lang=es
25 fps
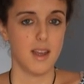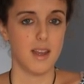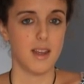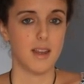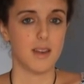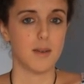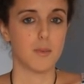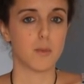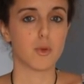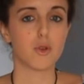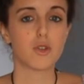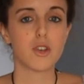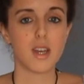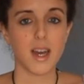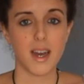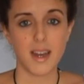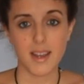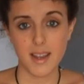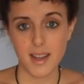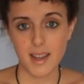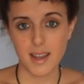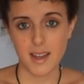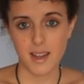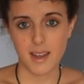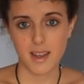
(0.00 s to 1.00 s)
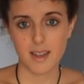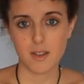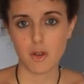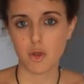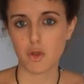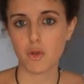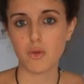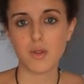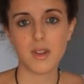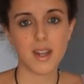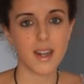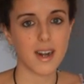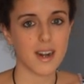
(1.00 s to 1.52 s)
Busca ahí, eso es
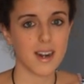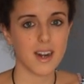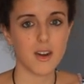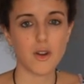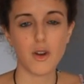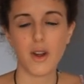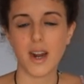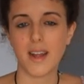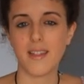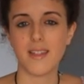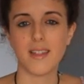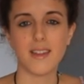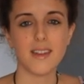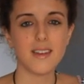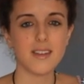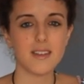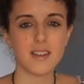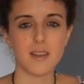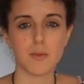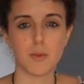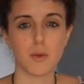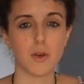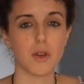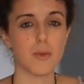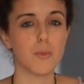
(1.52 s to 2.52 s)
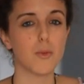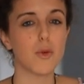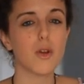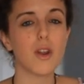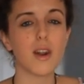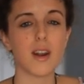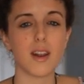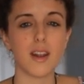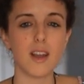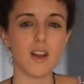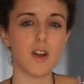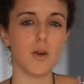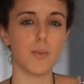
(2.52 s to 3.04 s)
un terreno grandísimo y muy
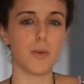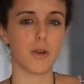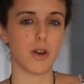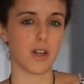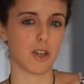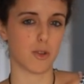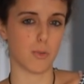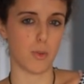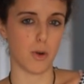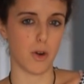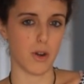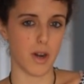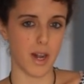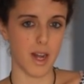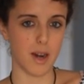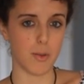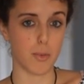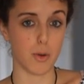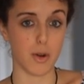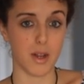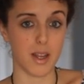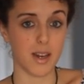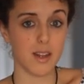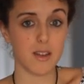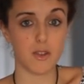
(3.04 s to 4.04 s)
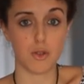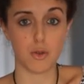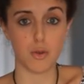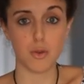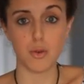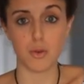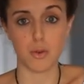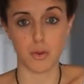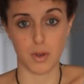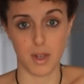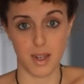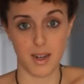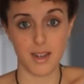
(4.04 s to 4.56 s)
rico por explorar, porque eres
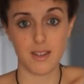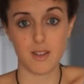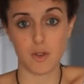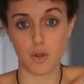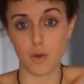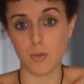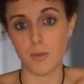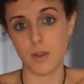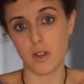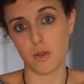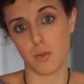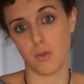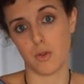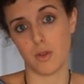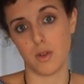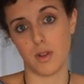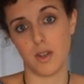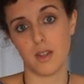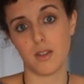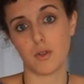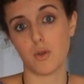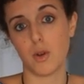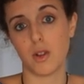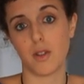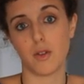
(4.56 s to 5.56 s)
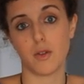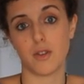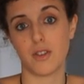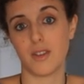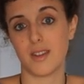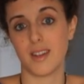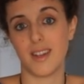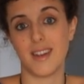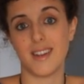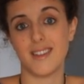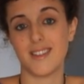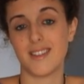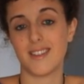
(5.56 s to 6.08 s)
tú, eres tú mismo, eres cuando
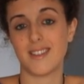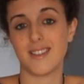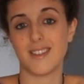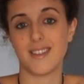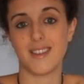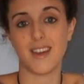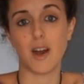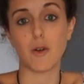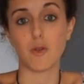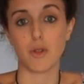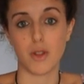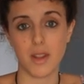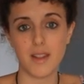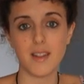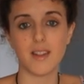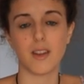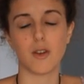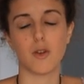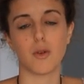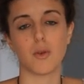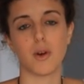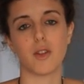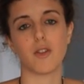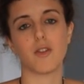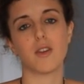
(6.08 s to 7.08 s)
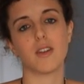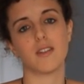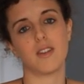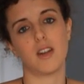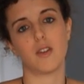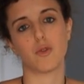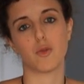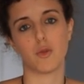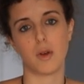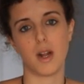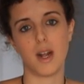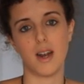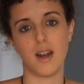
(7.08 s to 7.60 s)
eres auténtico, cuando eres
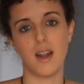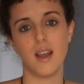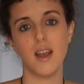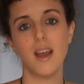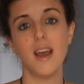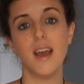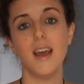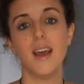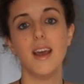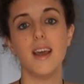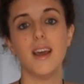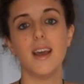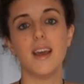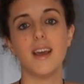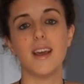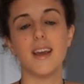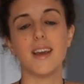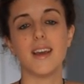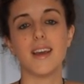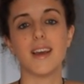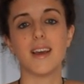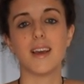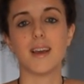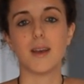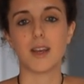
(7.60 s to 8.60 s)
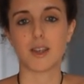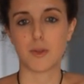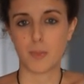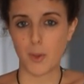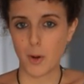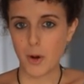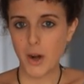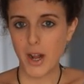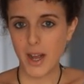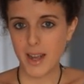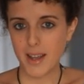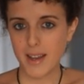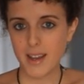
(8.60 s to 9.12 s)
natural.
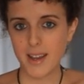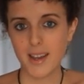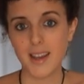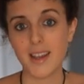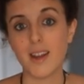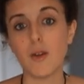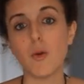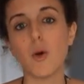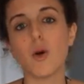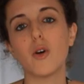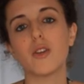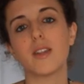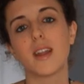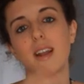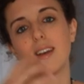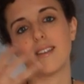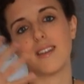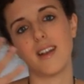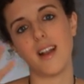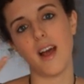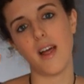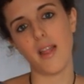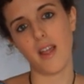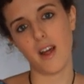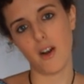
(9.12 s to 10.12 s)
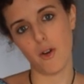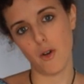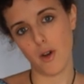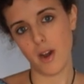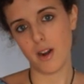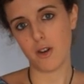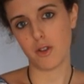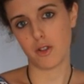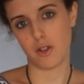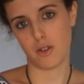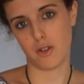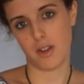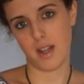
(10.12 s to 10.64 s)
Explora ahí y luego trasládalo al
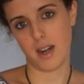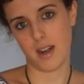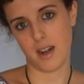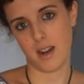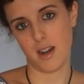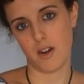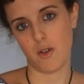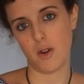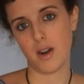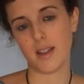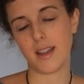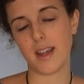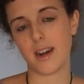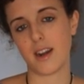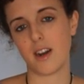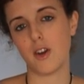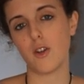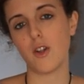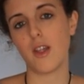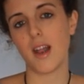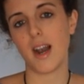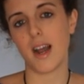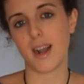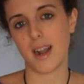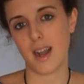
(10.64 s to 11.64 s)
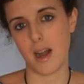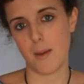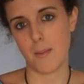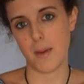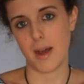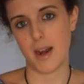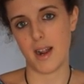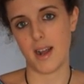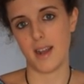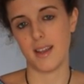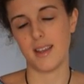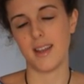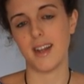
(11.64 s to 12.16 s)
otro terreno, al terreno de la
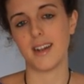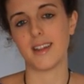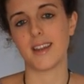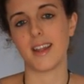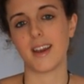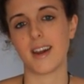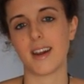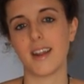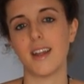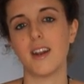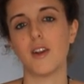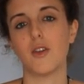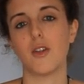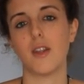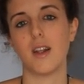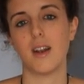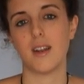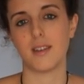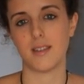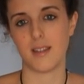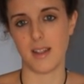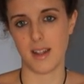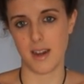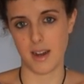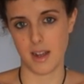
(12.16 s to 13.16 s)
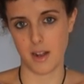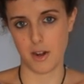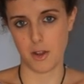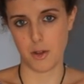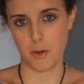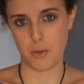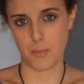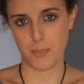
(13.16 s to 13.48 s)
cámara y al terreno del escenario.